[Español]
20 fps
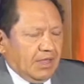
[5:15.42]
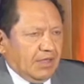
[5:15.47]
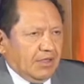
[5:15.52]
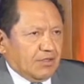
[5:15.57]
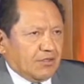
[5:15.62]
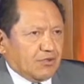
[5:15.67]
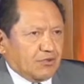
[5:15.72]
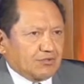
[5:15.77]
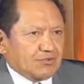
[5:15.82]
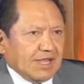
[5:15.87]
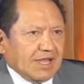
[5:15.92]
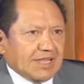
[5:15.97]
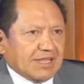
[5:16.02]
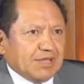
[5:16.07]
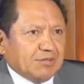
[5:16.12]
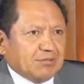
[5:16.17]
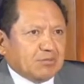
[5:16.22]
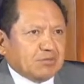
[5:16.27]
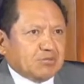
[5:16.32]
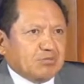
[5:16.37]
Total que
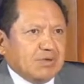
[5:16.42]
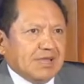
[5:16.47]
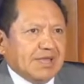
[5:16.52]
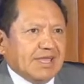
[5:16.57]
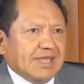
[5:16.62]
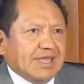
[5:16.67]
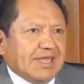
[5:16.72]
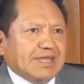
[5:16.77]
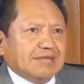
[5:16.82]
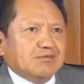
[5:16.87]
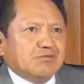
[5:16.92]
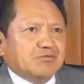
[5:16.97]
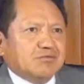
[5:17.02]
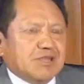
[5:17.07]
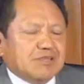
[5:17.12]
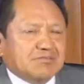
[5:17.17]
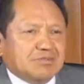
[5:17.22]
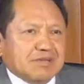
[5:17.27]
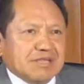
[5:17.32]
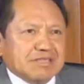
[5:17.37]
pues fue eh, una
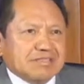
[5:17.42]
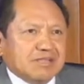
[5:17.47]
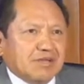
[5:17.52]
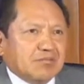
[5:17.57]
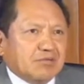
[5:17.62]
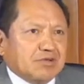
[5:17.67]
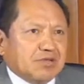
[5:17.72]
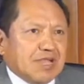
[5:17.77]
experiencia muy